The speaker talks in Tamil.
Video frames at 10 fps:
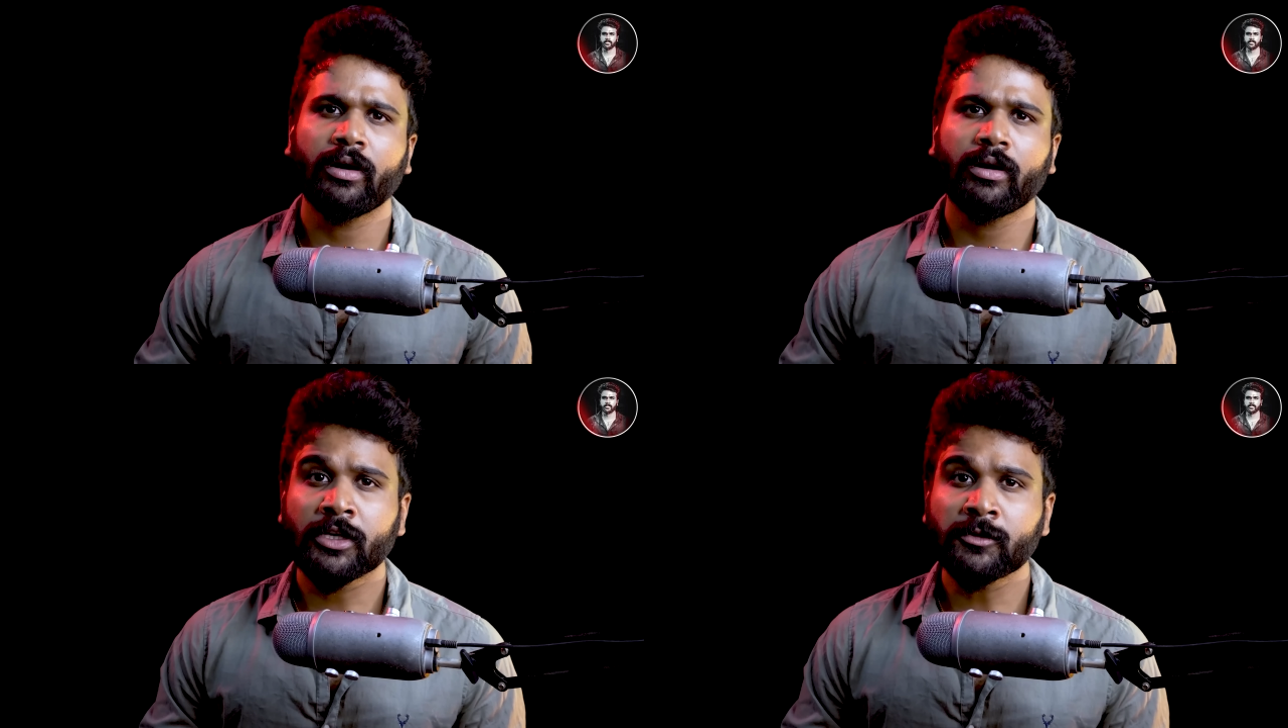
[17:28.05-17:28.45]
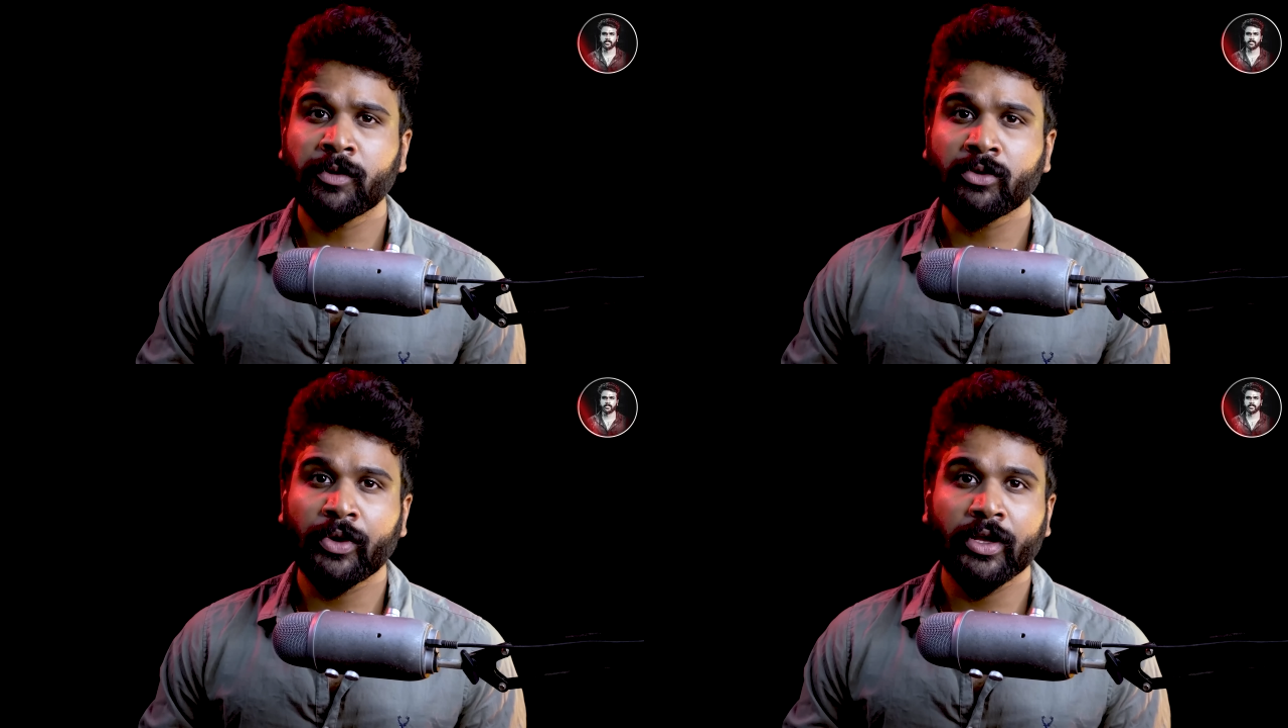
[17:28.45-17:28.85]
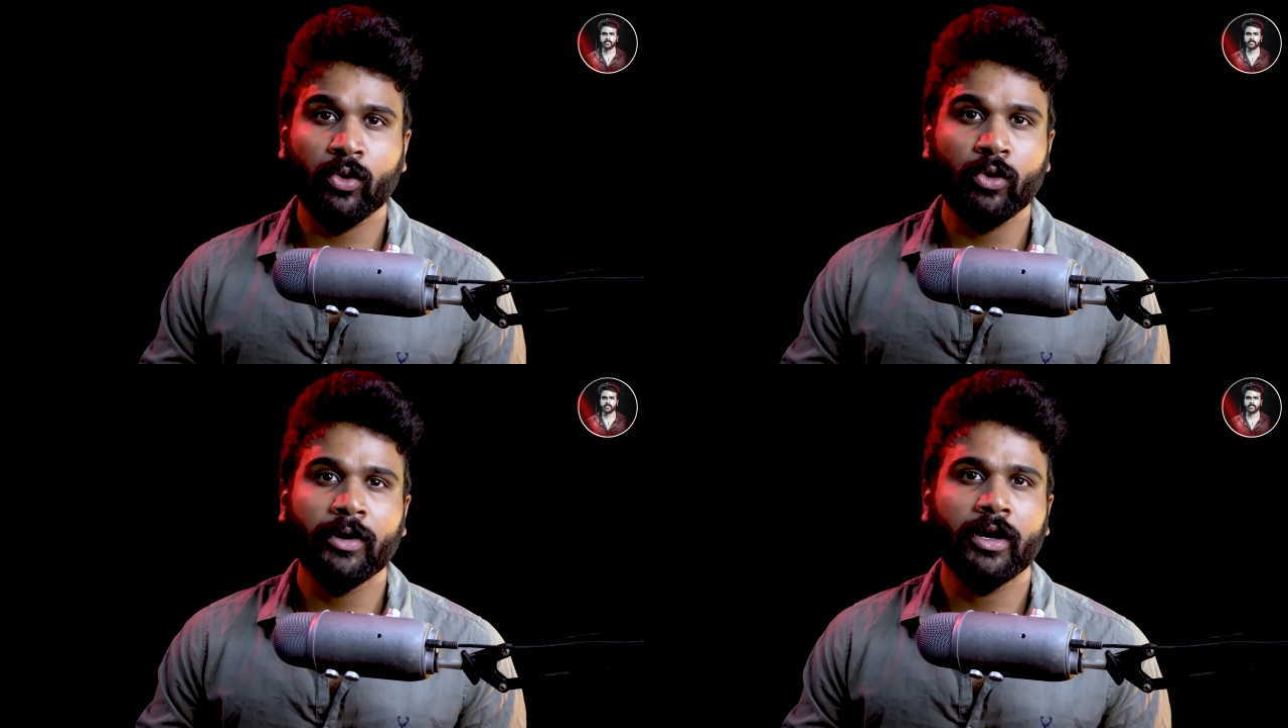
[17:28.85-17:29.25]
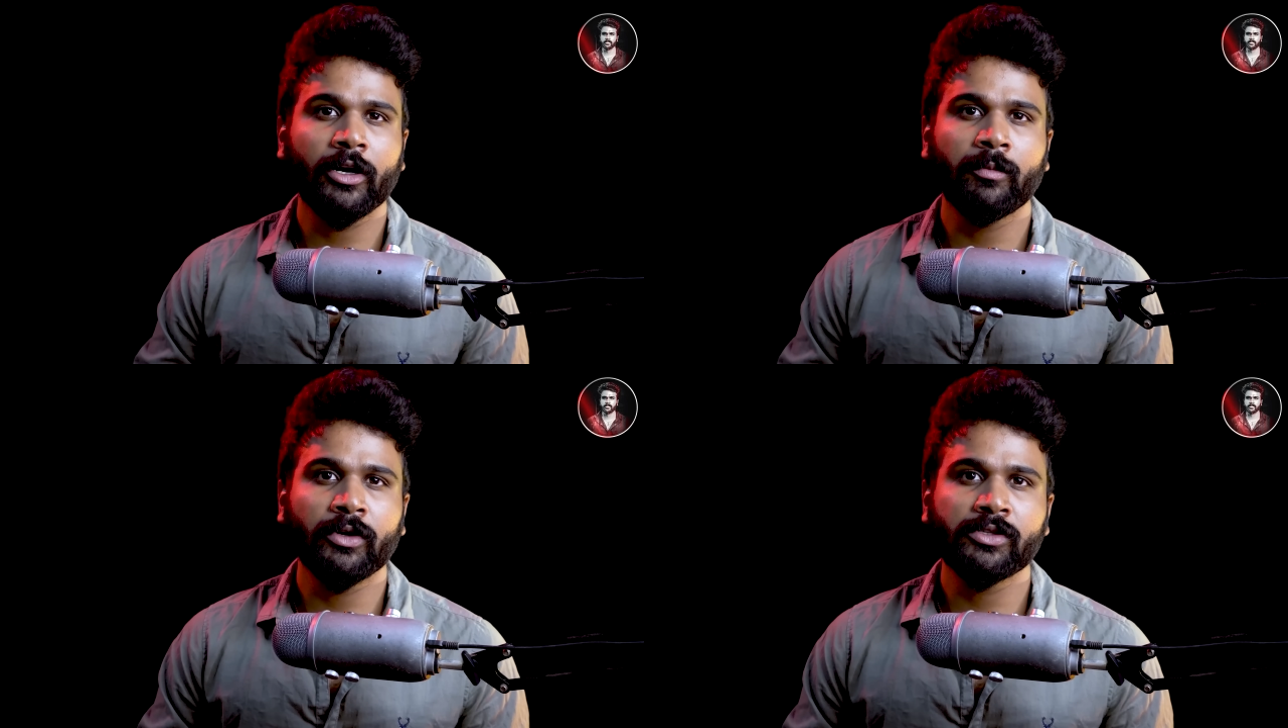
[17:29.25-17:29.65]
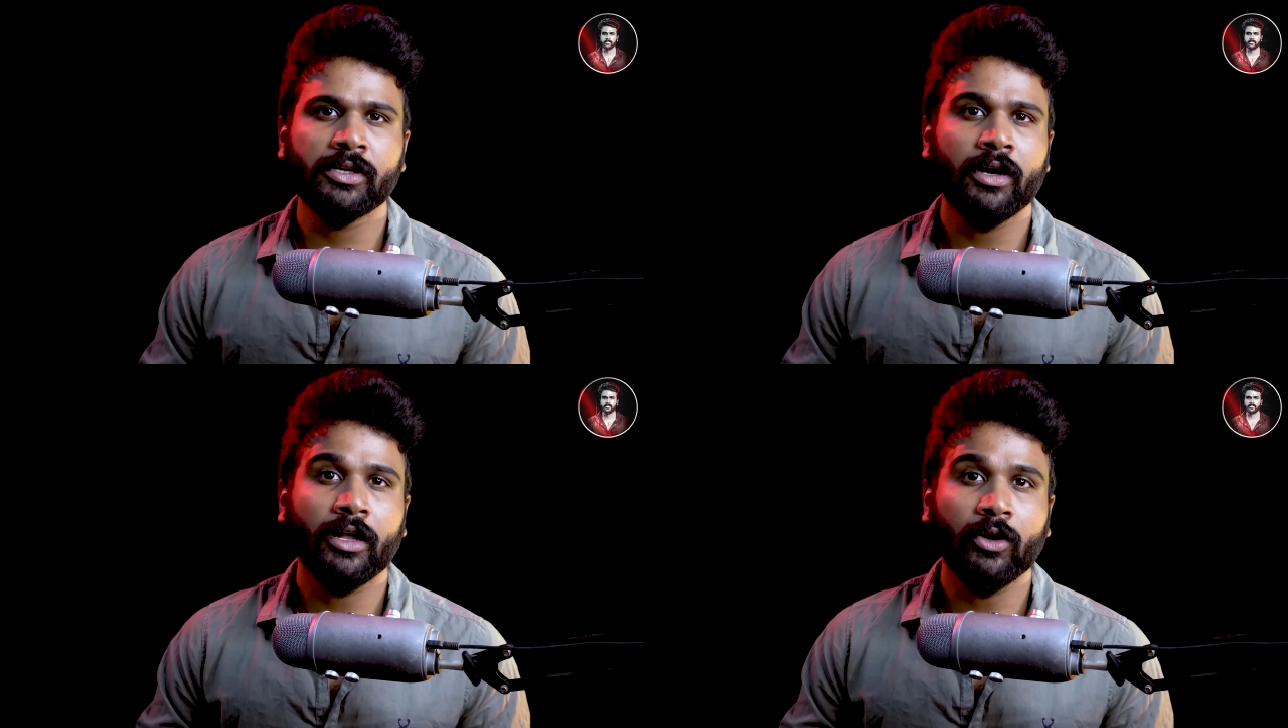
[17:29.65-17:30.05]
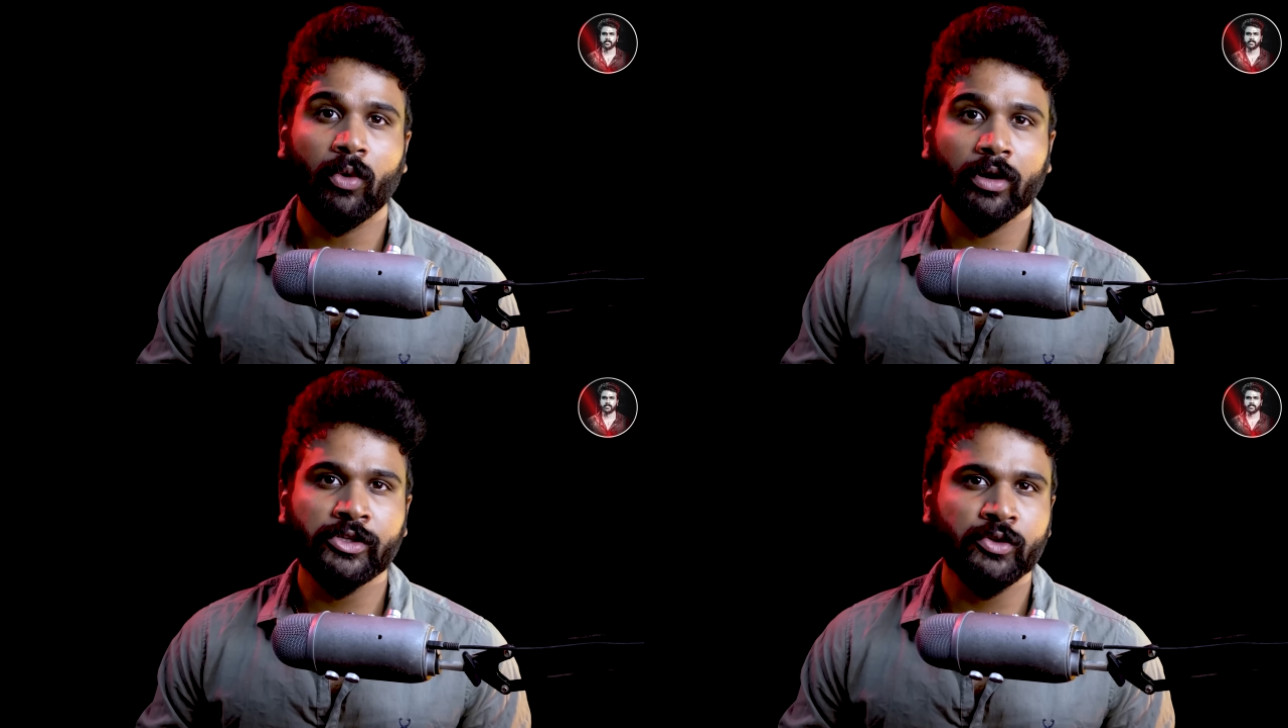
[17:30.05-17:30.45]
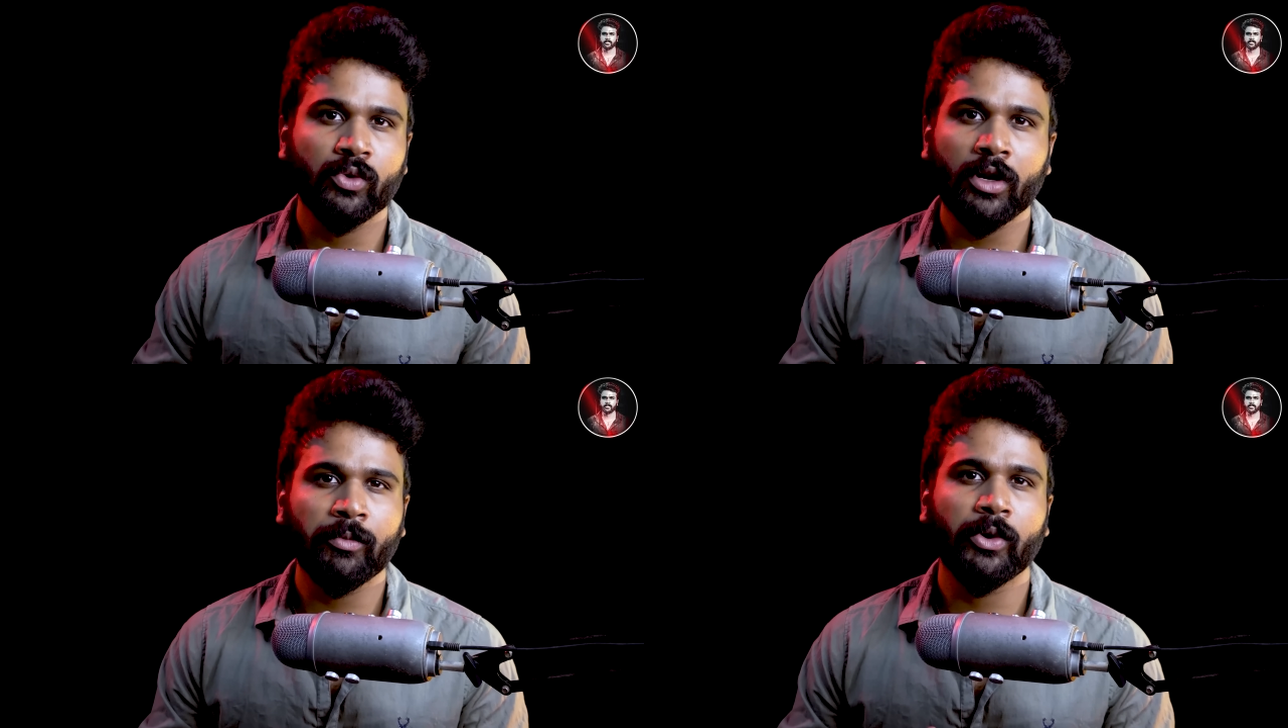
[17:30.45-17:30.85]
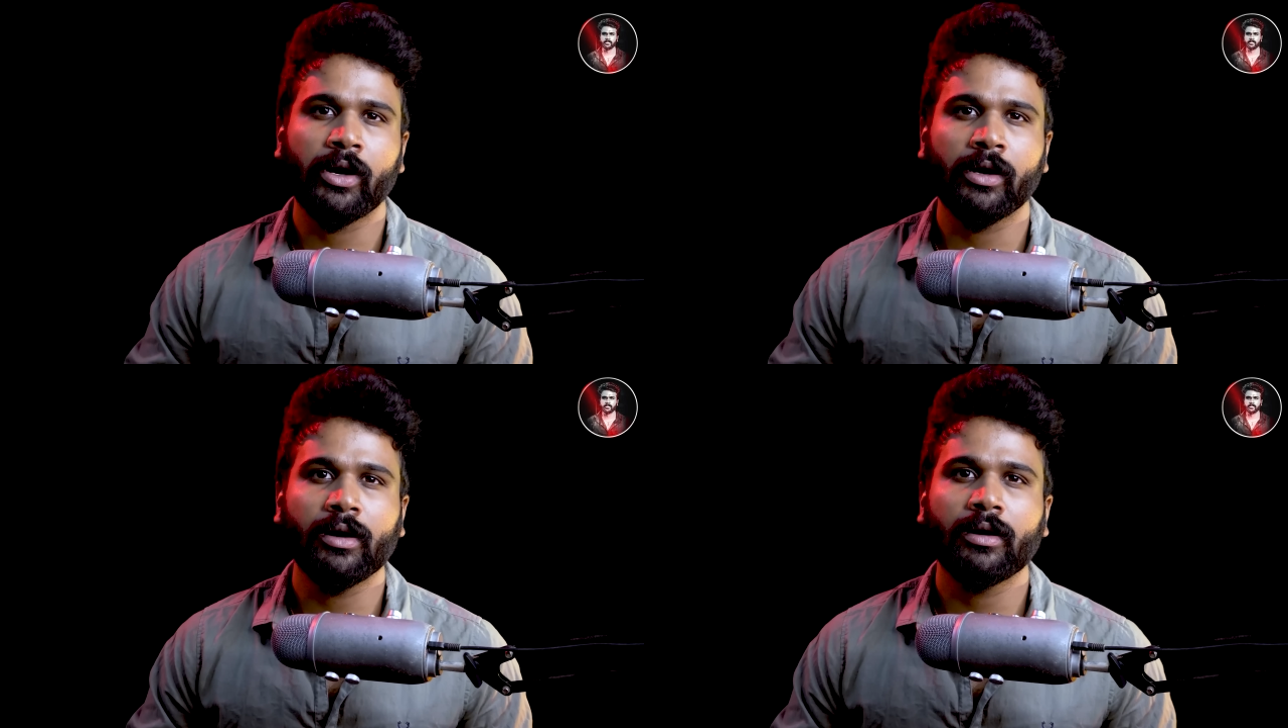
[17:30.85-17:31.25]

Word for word: சஸ்பெக்டுடைய ரூமை கண்டுபிடிச்சு அதை உடைச்சு உள்ள போறாங்க